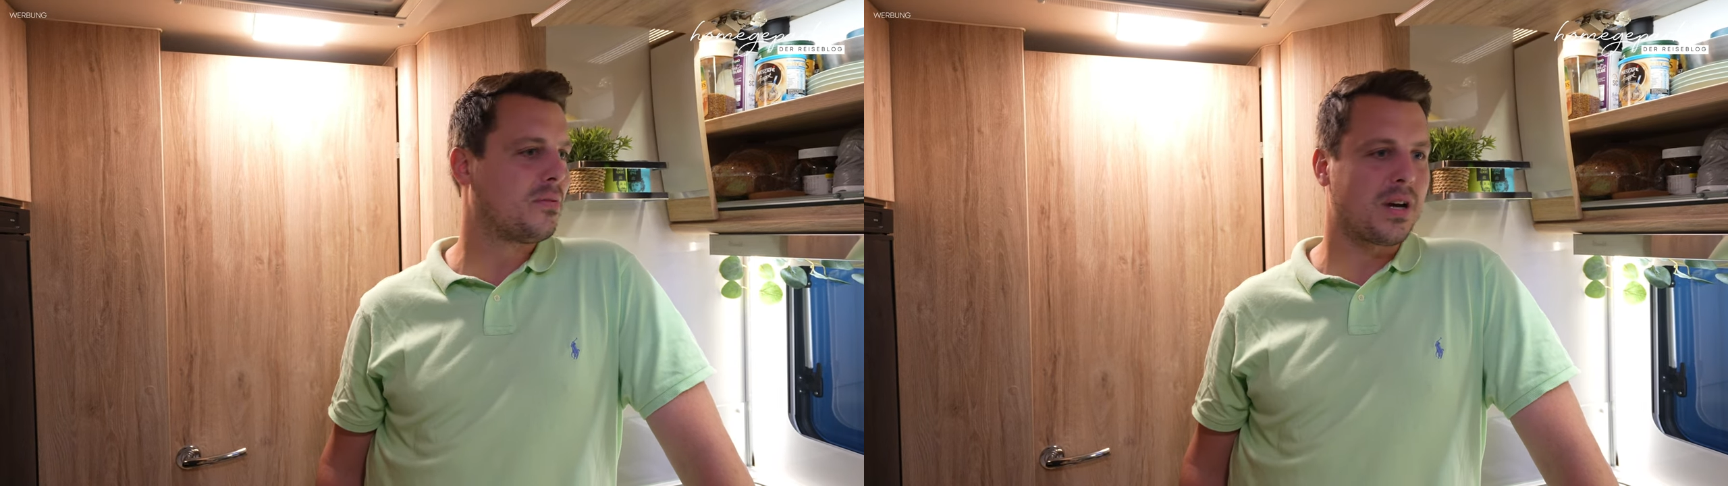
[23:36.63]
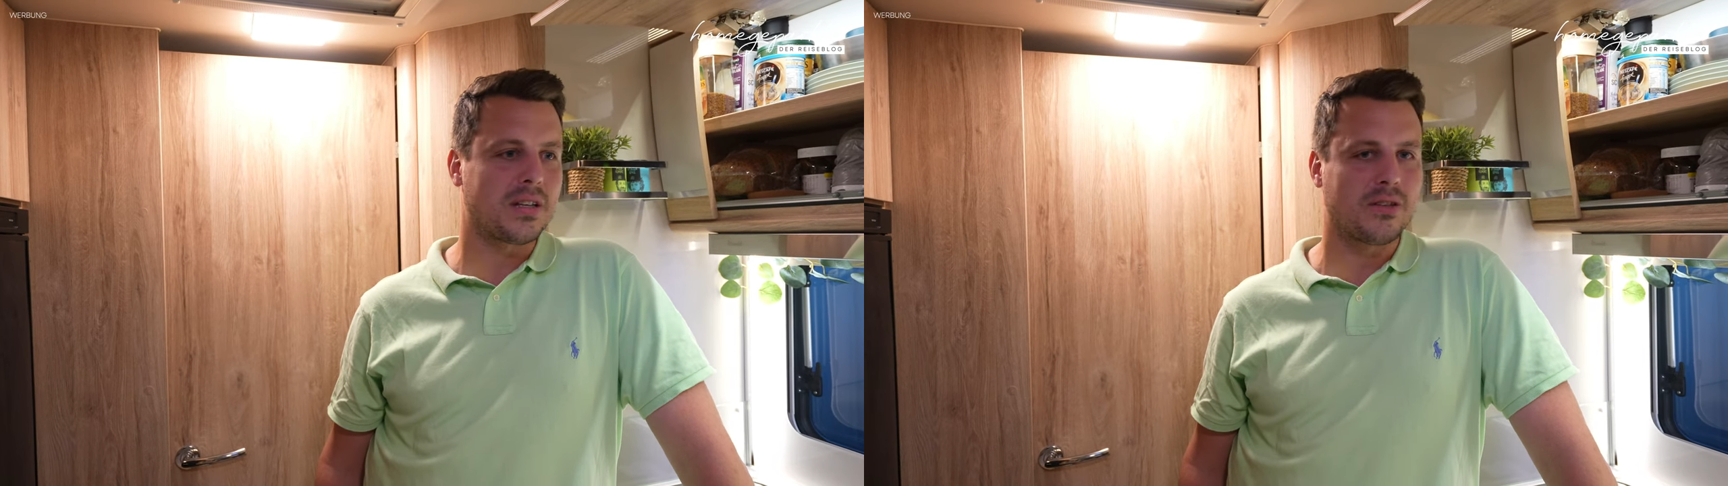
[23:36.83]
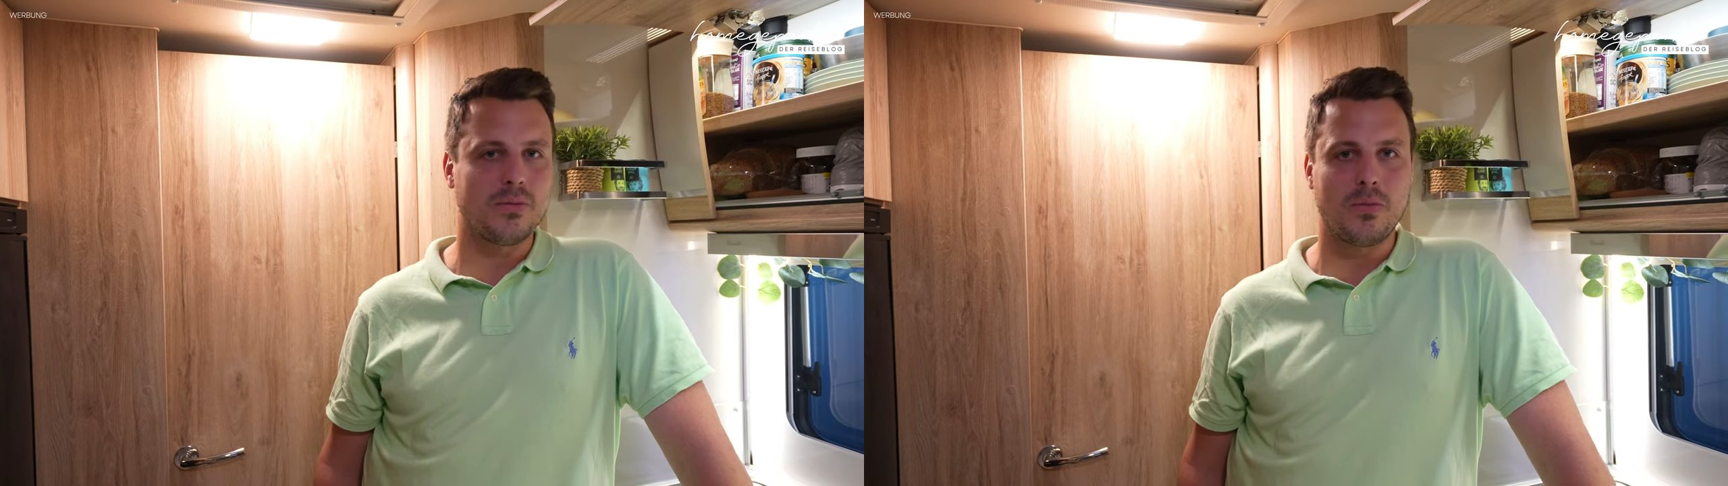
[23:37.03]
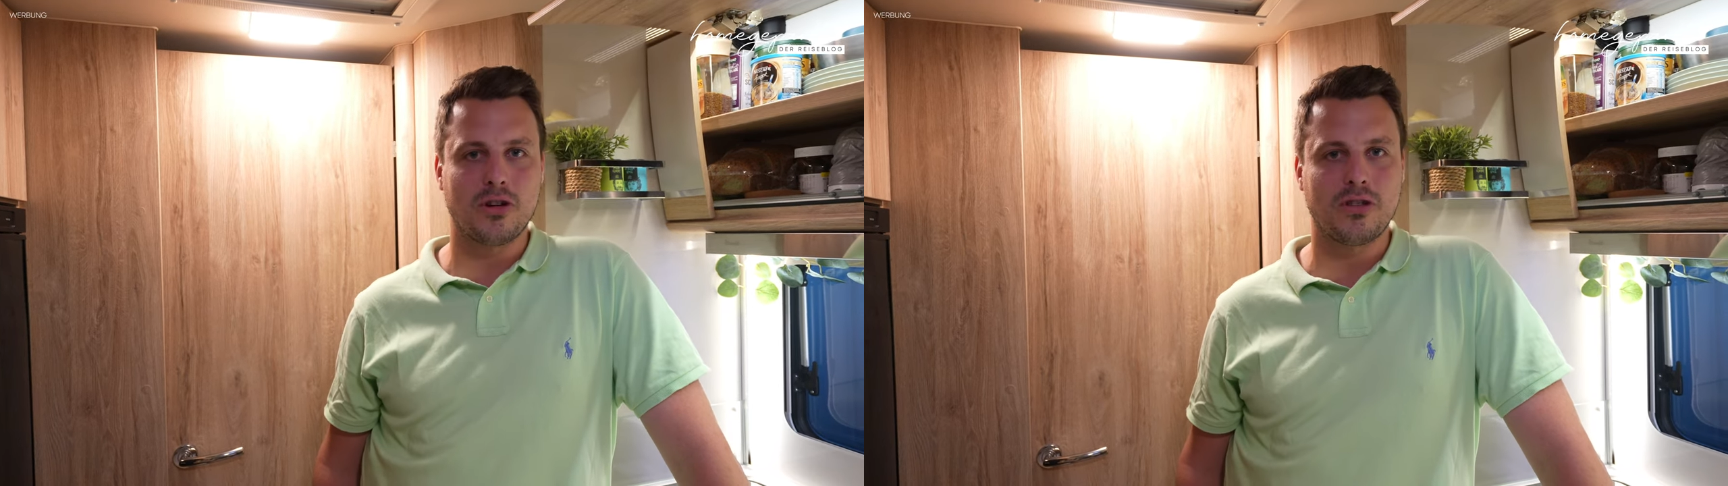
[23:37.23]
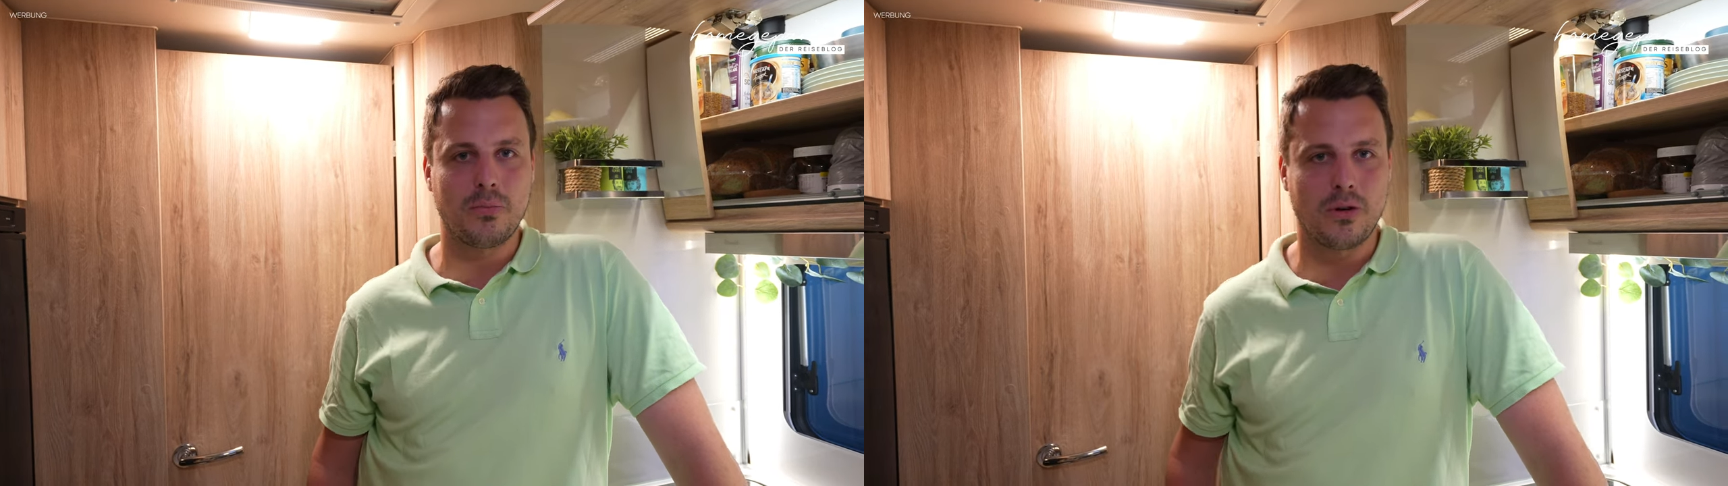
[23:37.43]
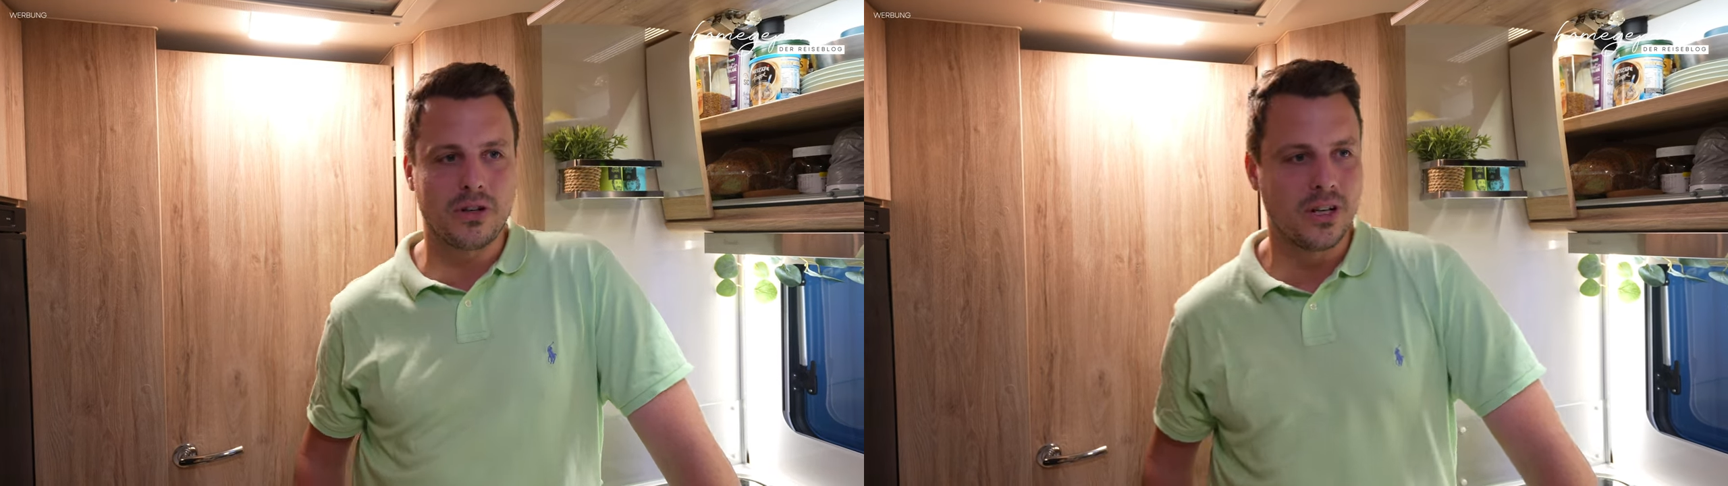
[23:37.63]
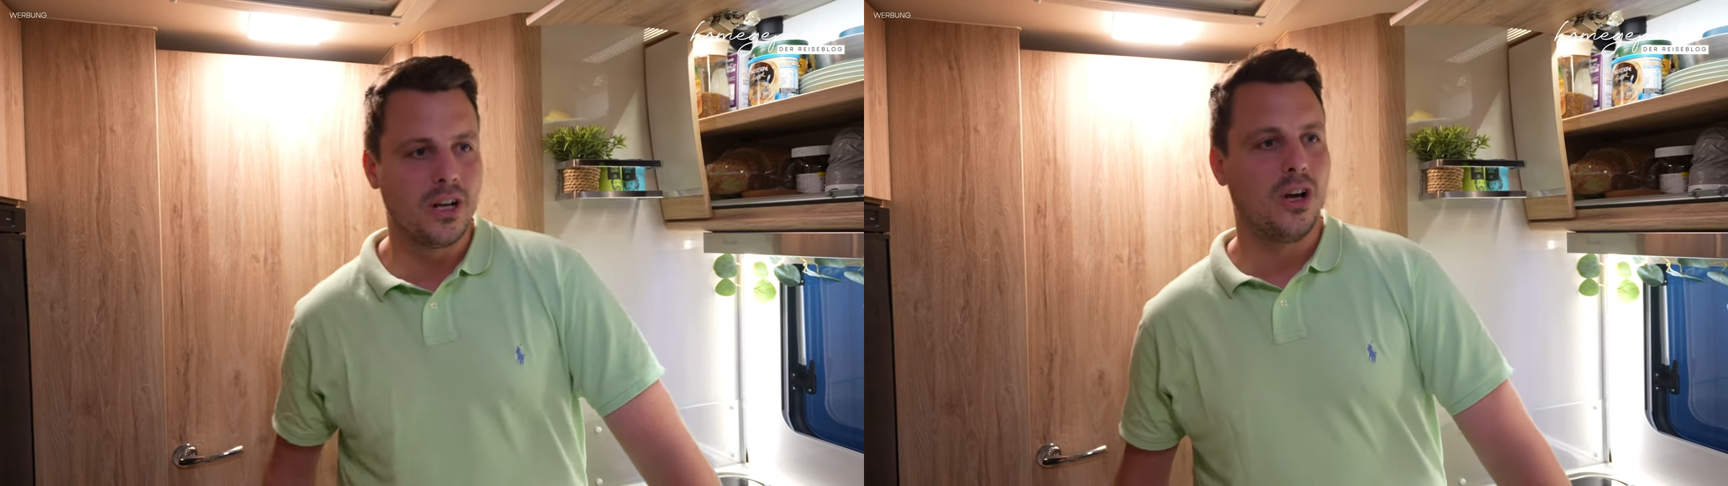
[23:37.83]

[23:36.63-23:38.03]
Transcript: macht ihr das mit dem Hotspot?